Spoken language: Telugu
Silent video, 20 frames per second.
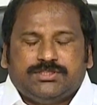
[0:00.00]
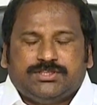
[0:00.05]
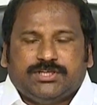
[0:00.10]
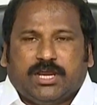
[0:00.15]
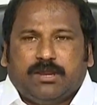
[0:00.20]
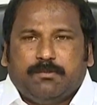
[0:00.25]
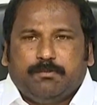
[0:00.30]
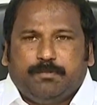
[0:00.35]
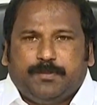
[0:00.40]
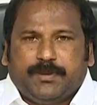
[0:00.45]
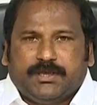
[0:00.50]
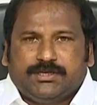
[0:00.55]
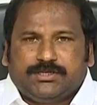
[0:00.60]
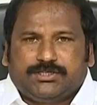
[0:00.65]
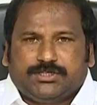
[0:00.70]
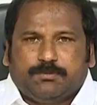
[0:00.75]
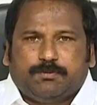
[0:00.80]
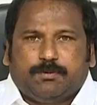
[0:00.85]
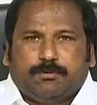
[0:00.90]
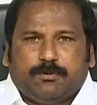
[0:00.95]

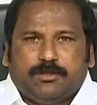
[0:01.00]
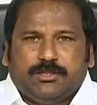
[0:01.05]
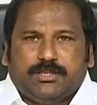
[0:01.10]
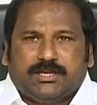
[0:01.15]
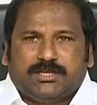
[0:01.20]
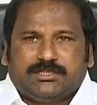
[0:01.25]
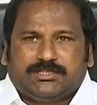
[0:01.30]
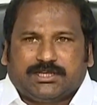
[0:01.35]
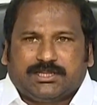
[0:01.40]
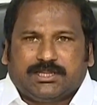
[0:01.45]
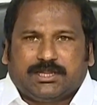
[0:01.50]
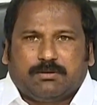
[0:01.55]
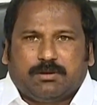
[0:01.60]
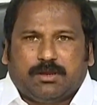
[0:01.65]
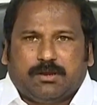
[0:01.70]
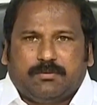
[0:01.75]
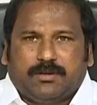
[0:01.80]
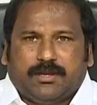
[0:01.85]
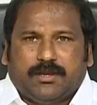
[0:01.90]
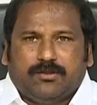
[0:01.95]
ఛాంపియన్షిప్ పొందిన
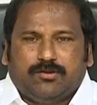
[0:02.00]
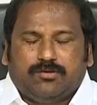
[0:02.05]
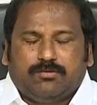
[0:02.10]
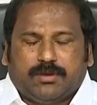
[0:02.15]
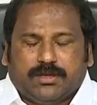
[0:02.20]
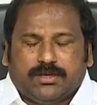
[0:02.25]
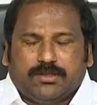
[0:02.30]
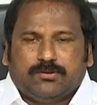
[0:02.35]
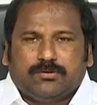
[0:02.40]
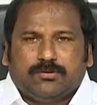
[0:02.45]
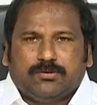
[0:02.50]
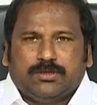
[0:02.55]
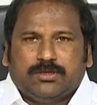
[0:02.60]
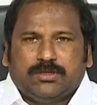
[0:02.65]
చంద్రబాబు నాయుడు మరియు